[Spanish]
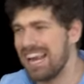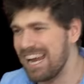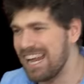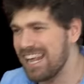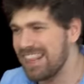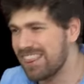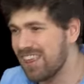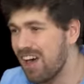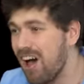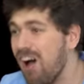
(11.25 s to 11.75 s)

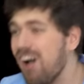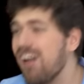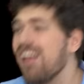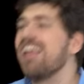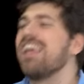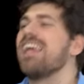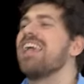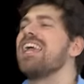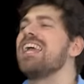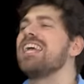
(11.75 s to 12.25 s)
Erizo
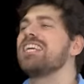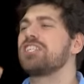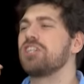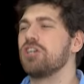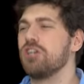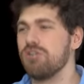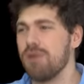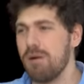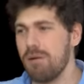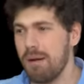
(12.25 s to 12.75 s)
y
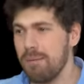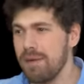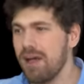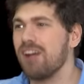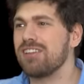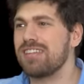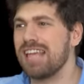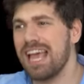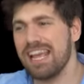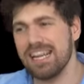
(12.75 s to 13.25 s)
su nuevo
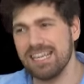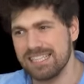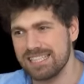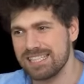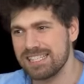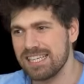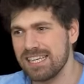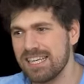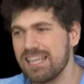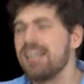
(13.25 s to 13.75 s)
amigo
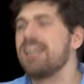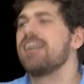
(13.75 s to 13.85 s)
Tails.